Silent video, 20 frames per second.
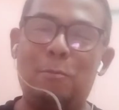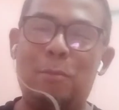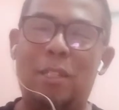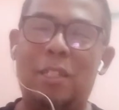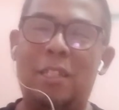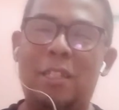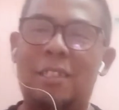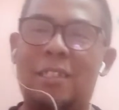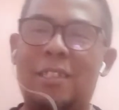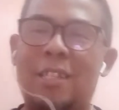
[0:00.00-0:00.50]

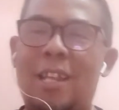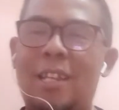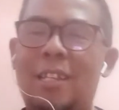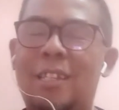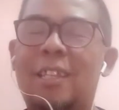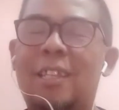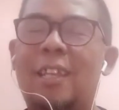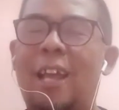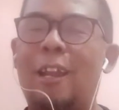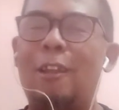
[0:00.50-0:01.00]
penting
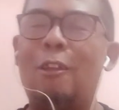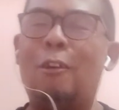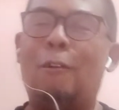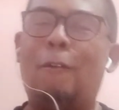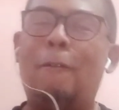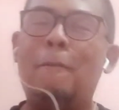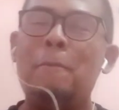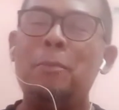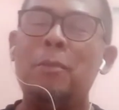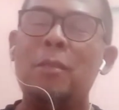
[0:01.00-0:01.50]
sekali.
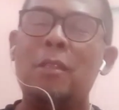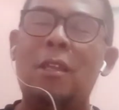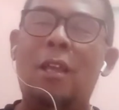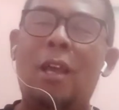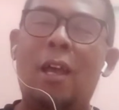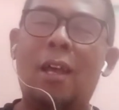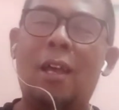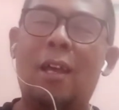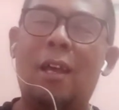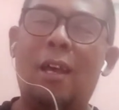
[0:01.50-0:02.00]
Kalau
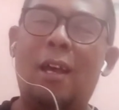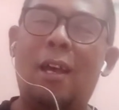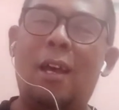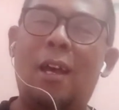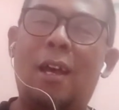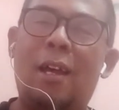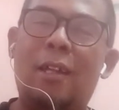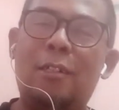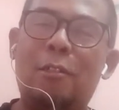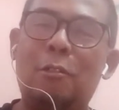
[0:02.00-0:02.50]

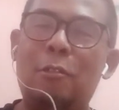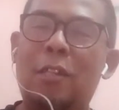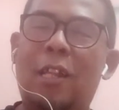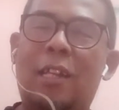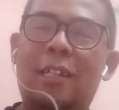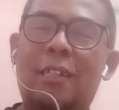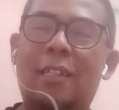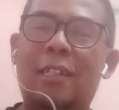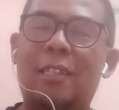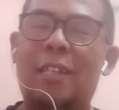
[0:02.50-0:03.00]
uh,
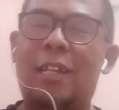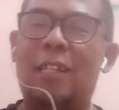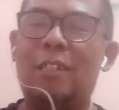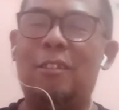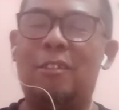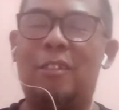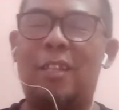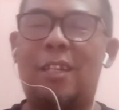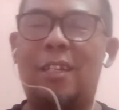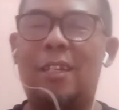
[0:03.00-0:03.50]
durian kita
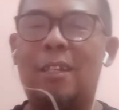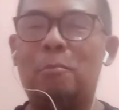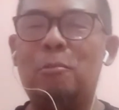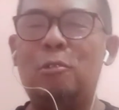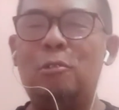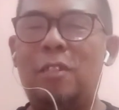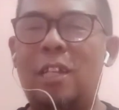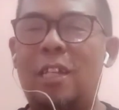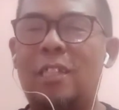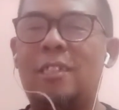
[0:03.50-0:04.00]
itu ter
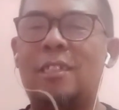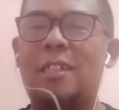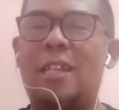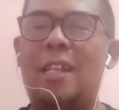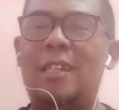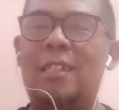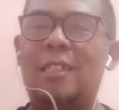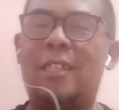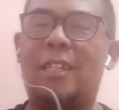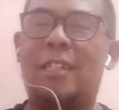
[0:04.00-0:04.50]
mudah
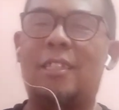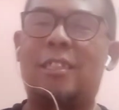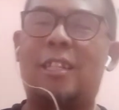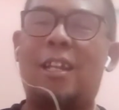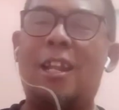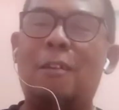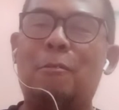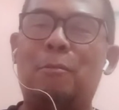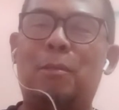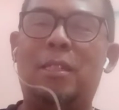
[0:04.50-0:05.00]
sekali
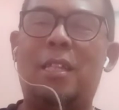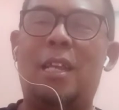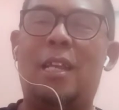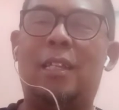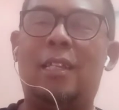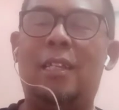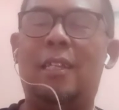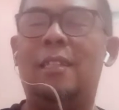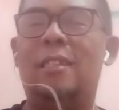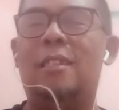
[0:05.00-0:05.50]
terserang
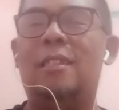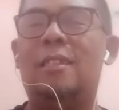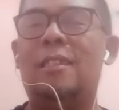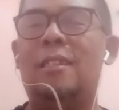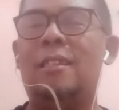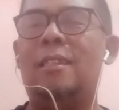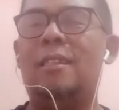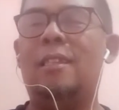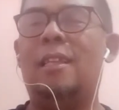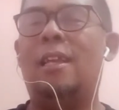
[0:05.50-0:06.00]
penyakit,
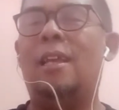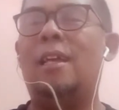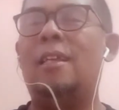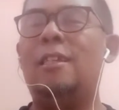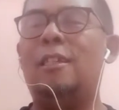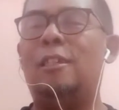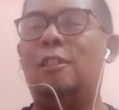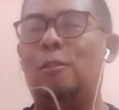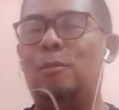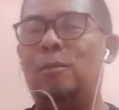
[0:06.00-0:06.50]
ya,
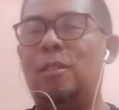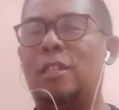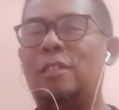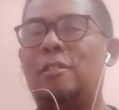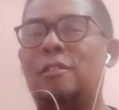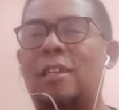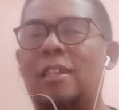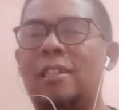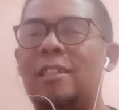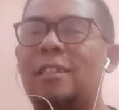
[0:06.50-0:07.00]
hidupnya
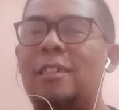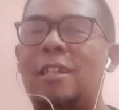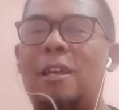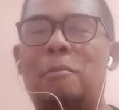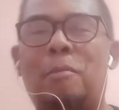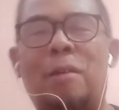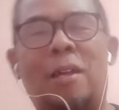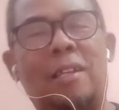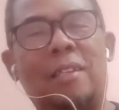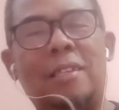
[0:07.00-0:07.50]
juga
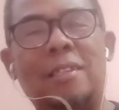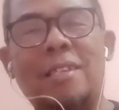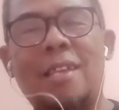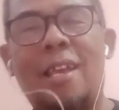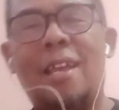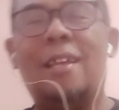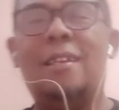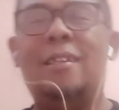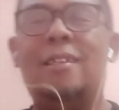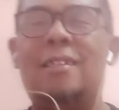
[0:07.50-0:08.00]
tidak
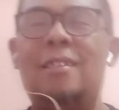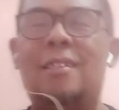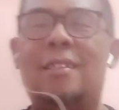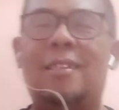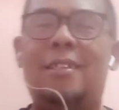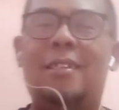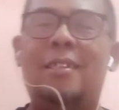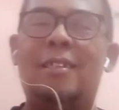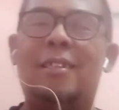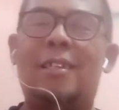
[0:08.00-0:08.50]
bahagia.
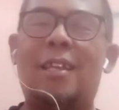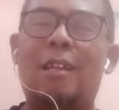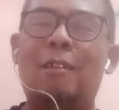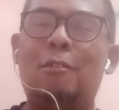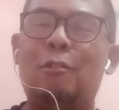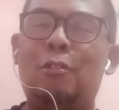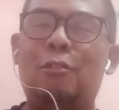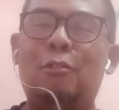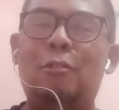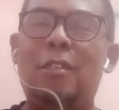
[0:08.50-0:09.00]

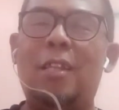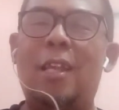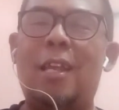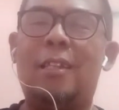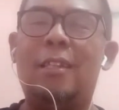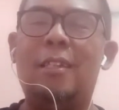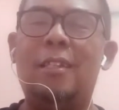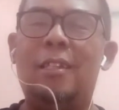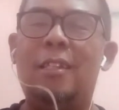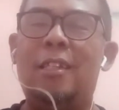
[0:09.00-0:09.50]
Kalau
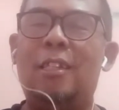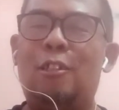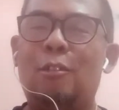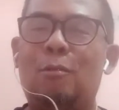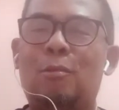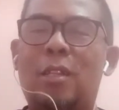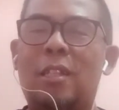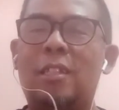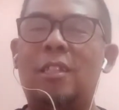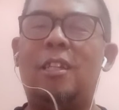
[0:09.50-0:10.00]
durian
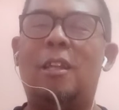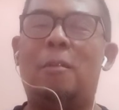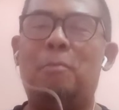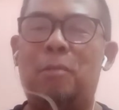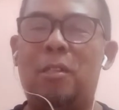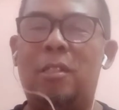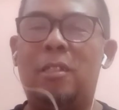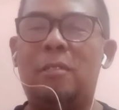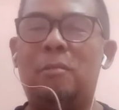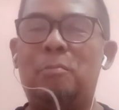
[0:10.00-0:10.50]
hidupnya tidak
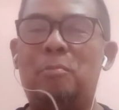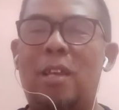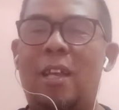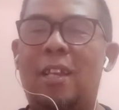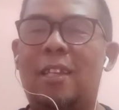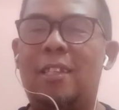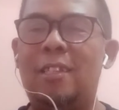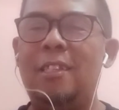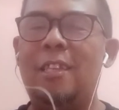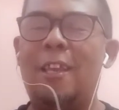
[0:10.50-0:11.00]

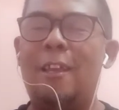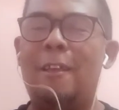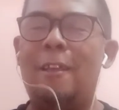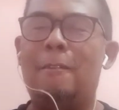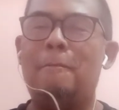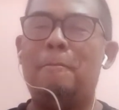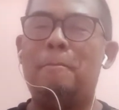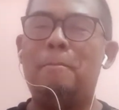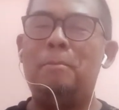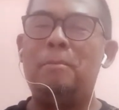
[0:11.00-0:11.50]
bahagia,
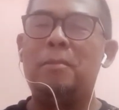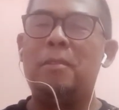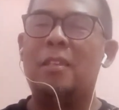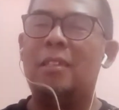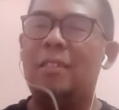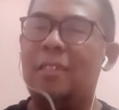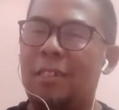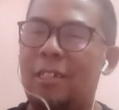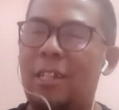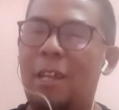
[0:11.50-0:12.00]

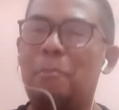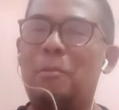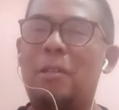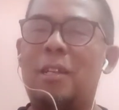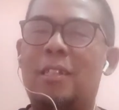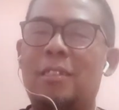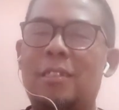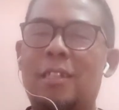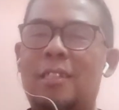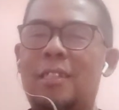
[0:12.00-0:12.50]
tidak
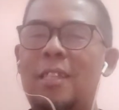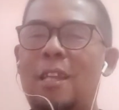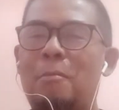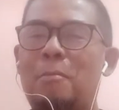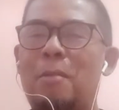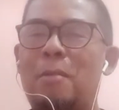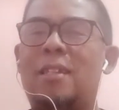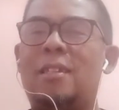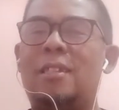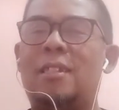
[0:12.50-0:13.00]
merasa
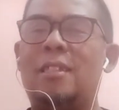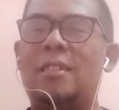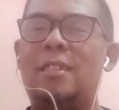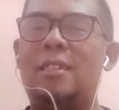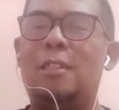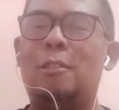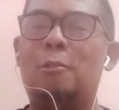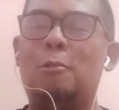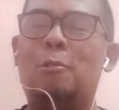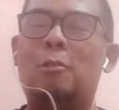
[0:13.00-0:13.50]
nyaman di
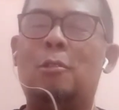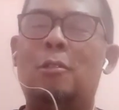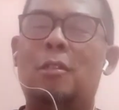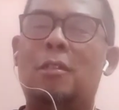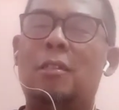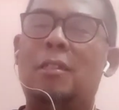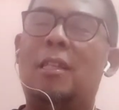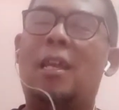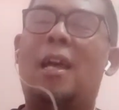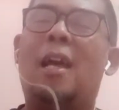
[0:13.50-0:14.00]
situ,
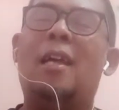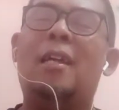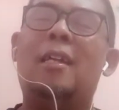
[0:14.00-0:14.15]
ya